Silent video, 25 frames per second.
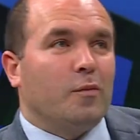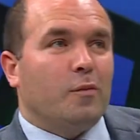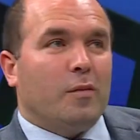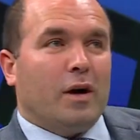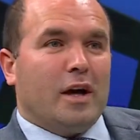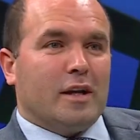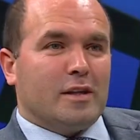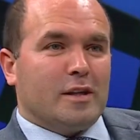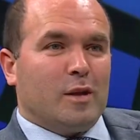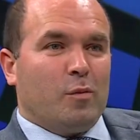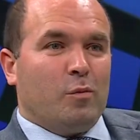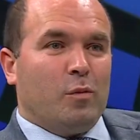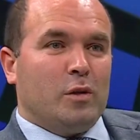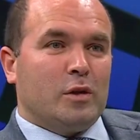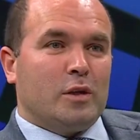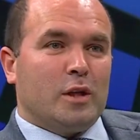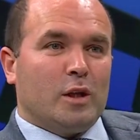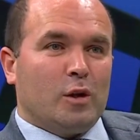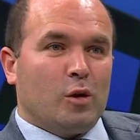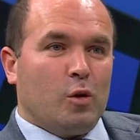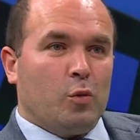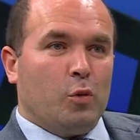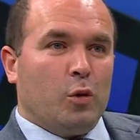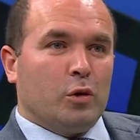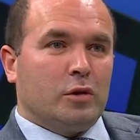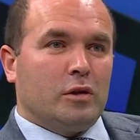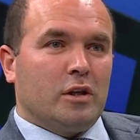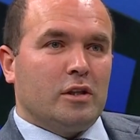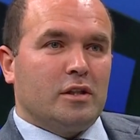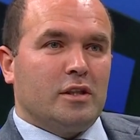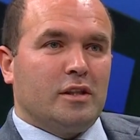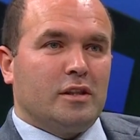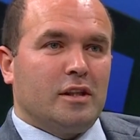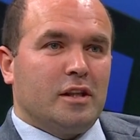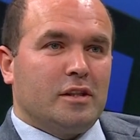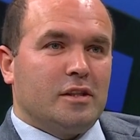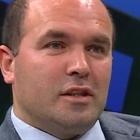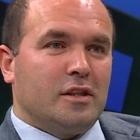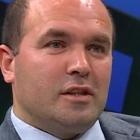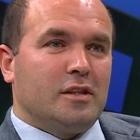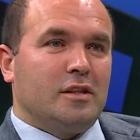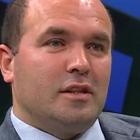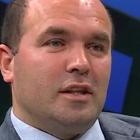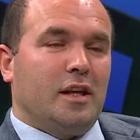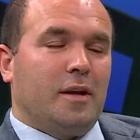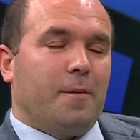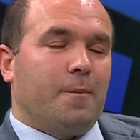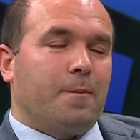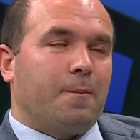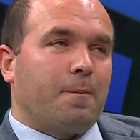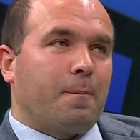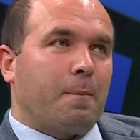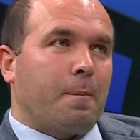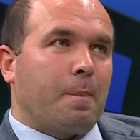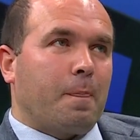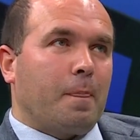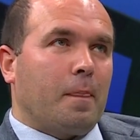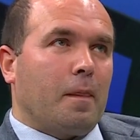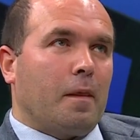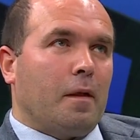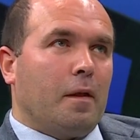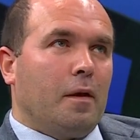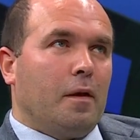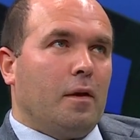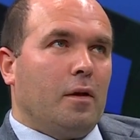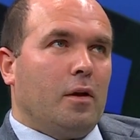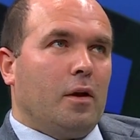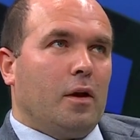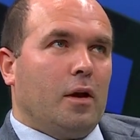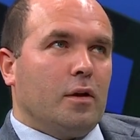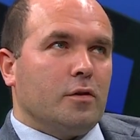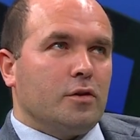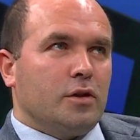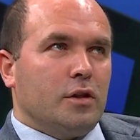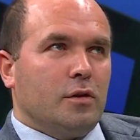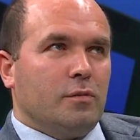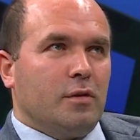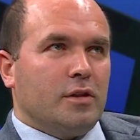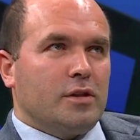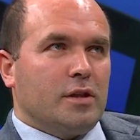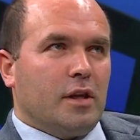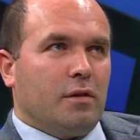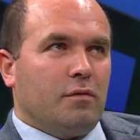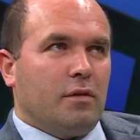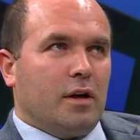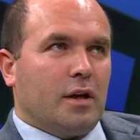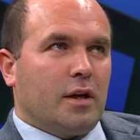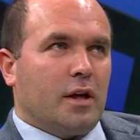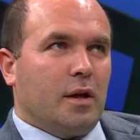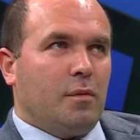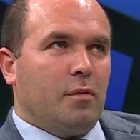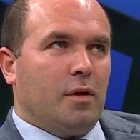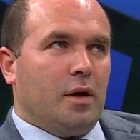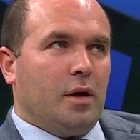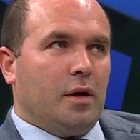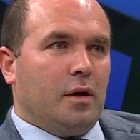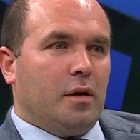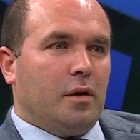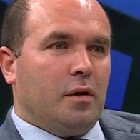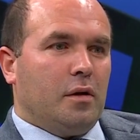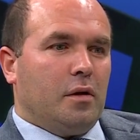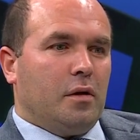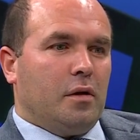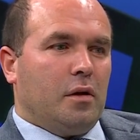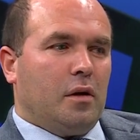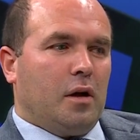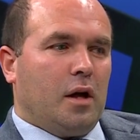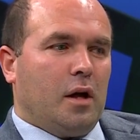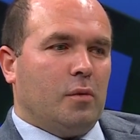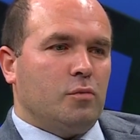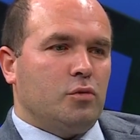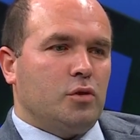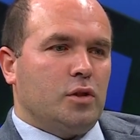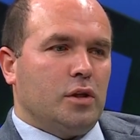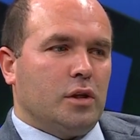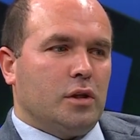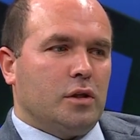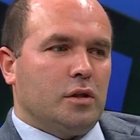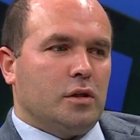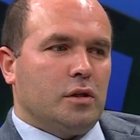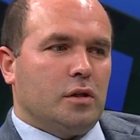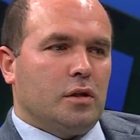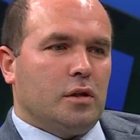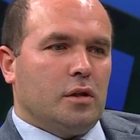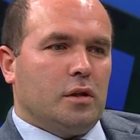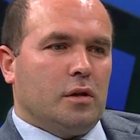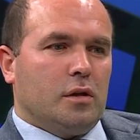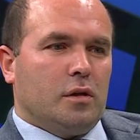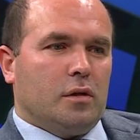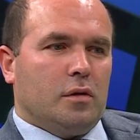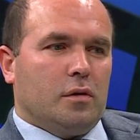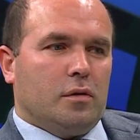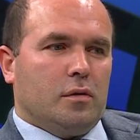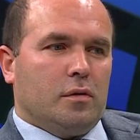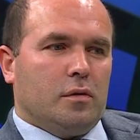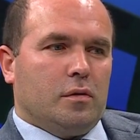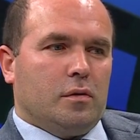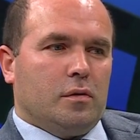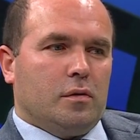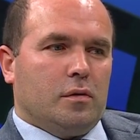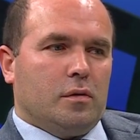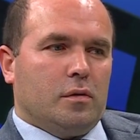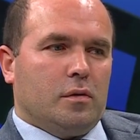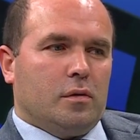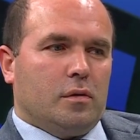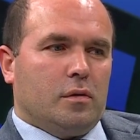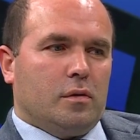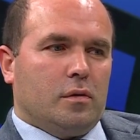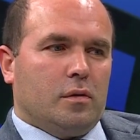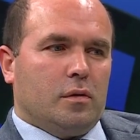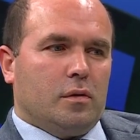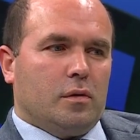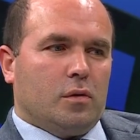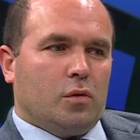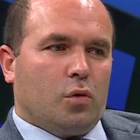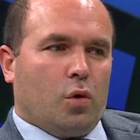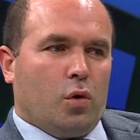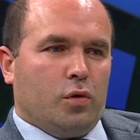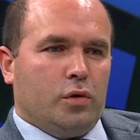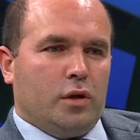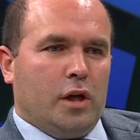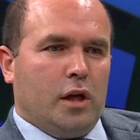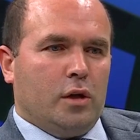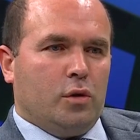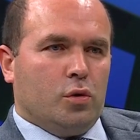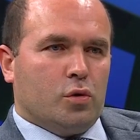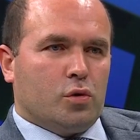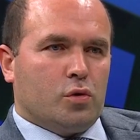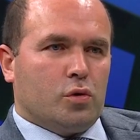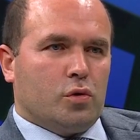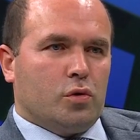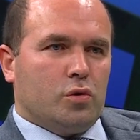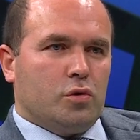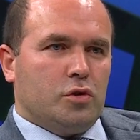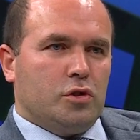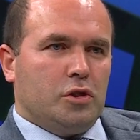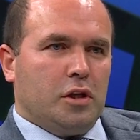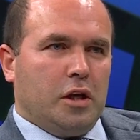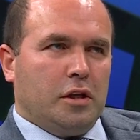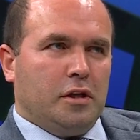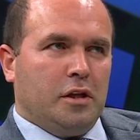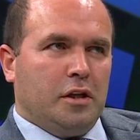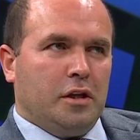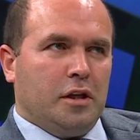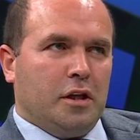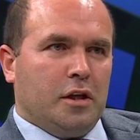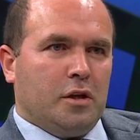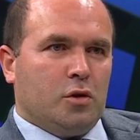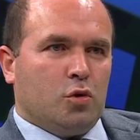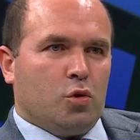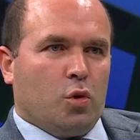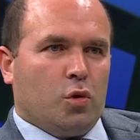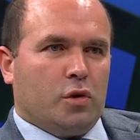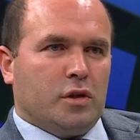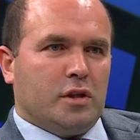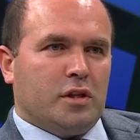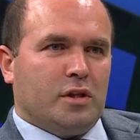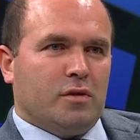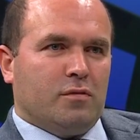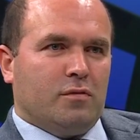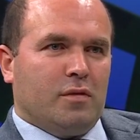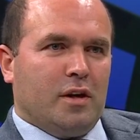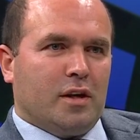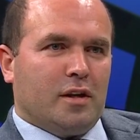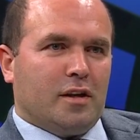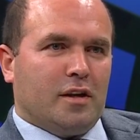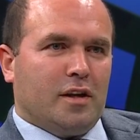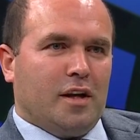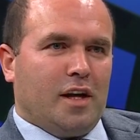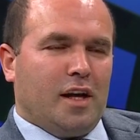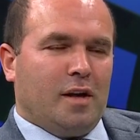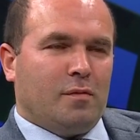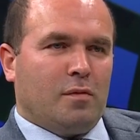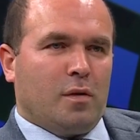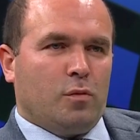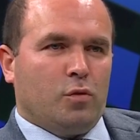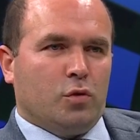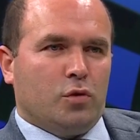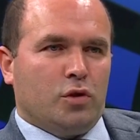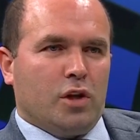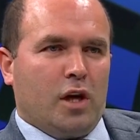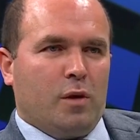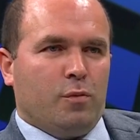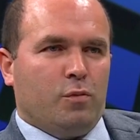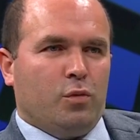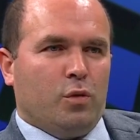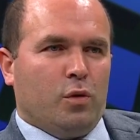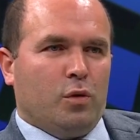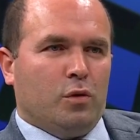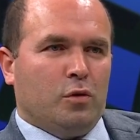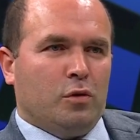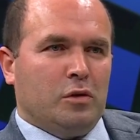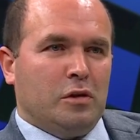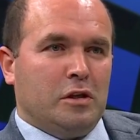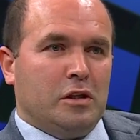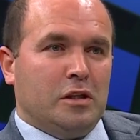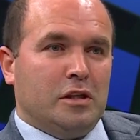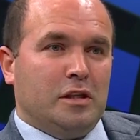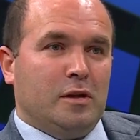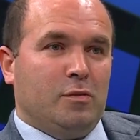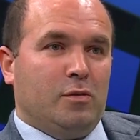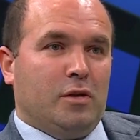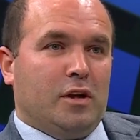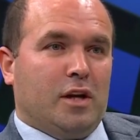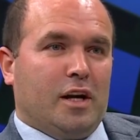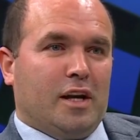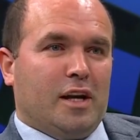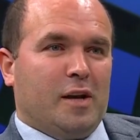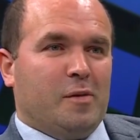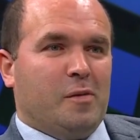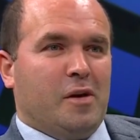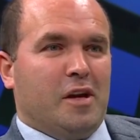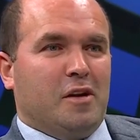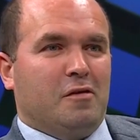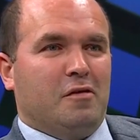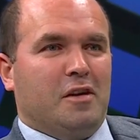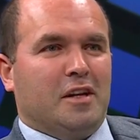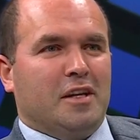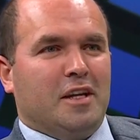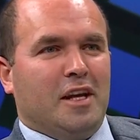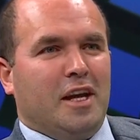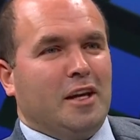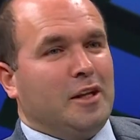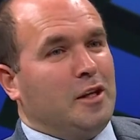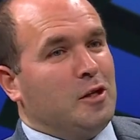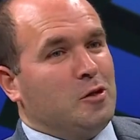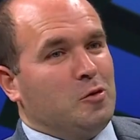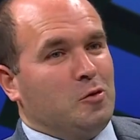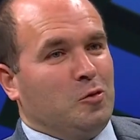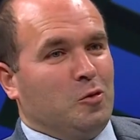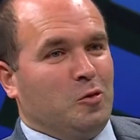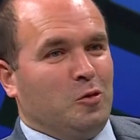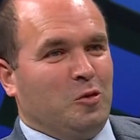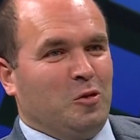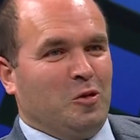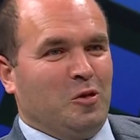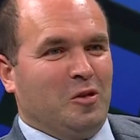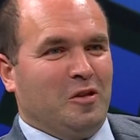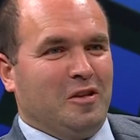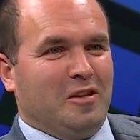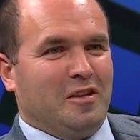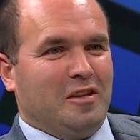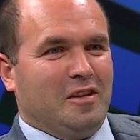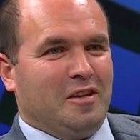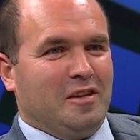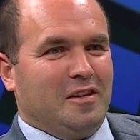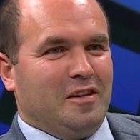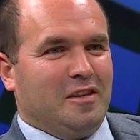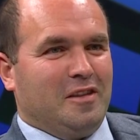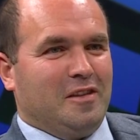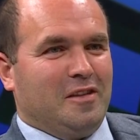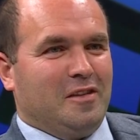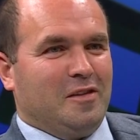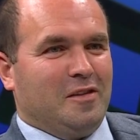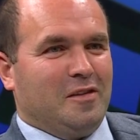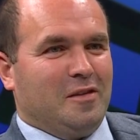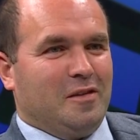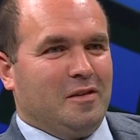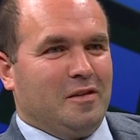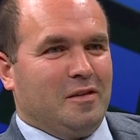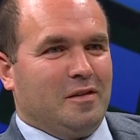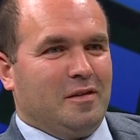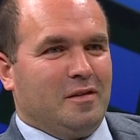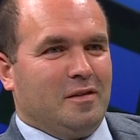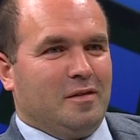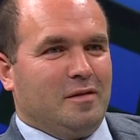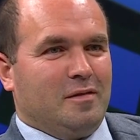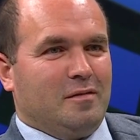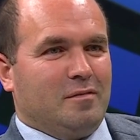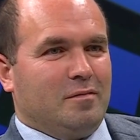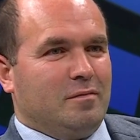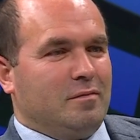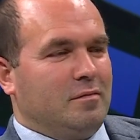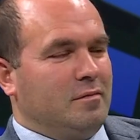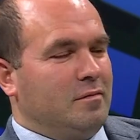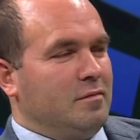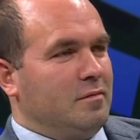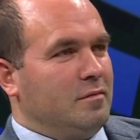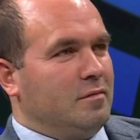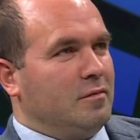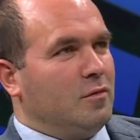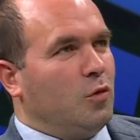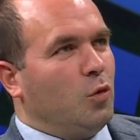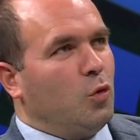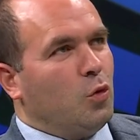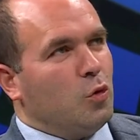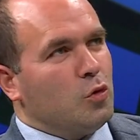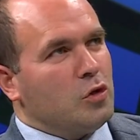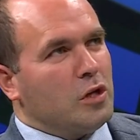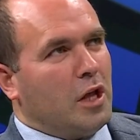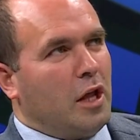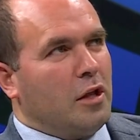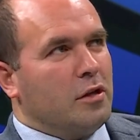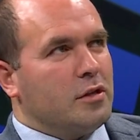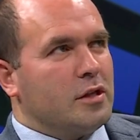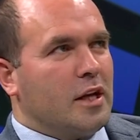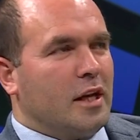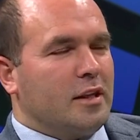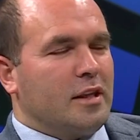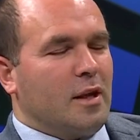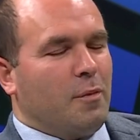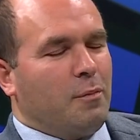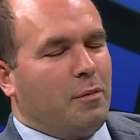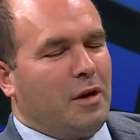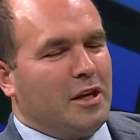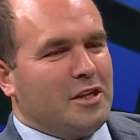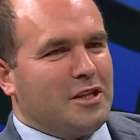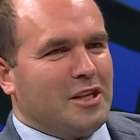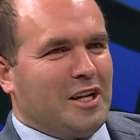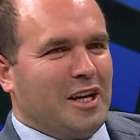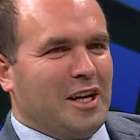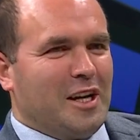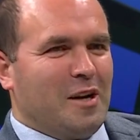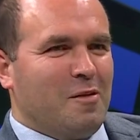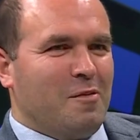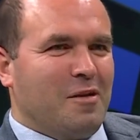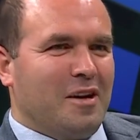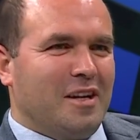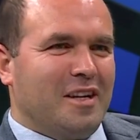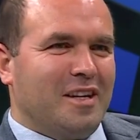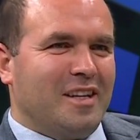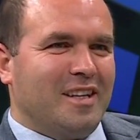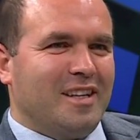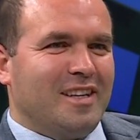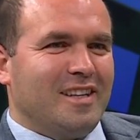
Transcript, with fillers: Bazen mesela röportajlar esnasında şimdi mesela Vakame, Hamşik, e, Cornelius, Canini çok isim var ama bu şampiyonluğun gizli bir kahramanı var ya herkesin mutlu. Uğurcan mı diyorsun? Uğurcan zaten baş kahramanı.